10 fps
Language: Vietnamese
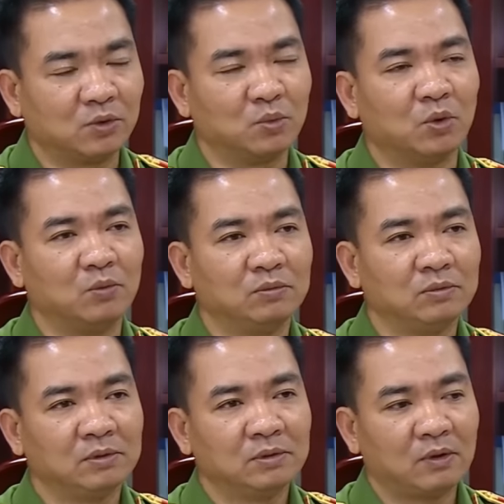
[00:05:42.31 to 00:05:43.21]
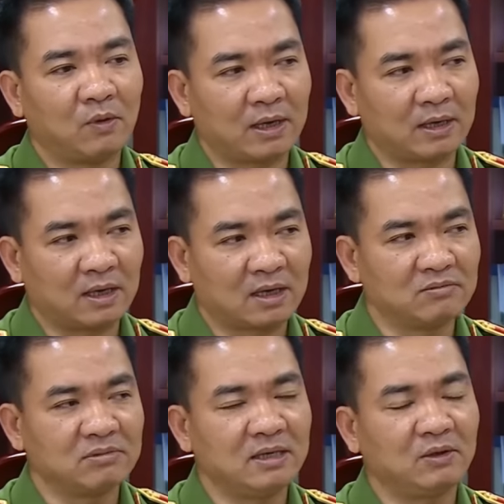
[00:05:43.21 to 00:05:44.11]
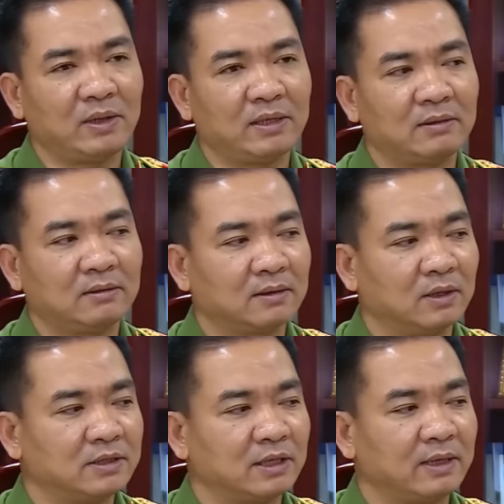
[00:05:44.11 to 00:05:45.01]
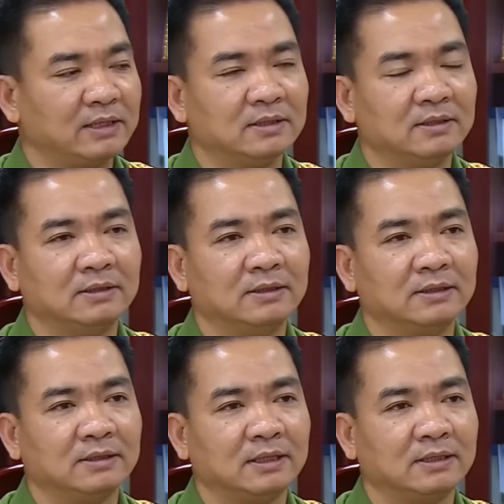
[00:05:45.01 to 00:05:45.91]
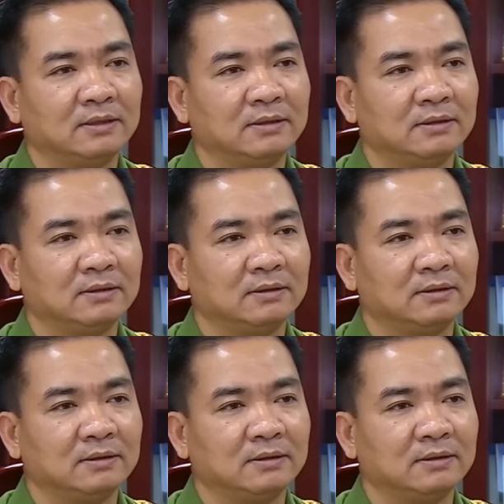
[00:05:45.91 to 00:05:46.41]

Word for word: dung túng hoặc là không kiên quyết đấu tranh loại trừ những cái